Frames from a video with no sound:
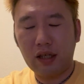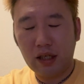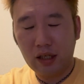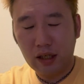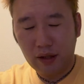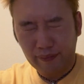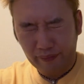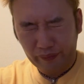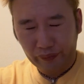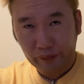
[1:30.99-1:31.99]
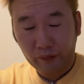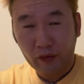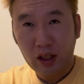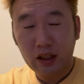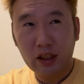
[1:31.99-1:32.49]

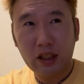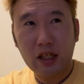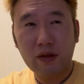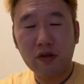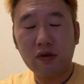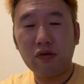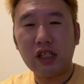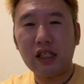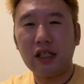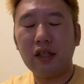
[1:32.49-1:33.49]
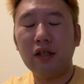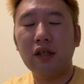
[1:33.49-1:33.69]
えー、家の総資産、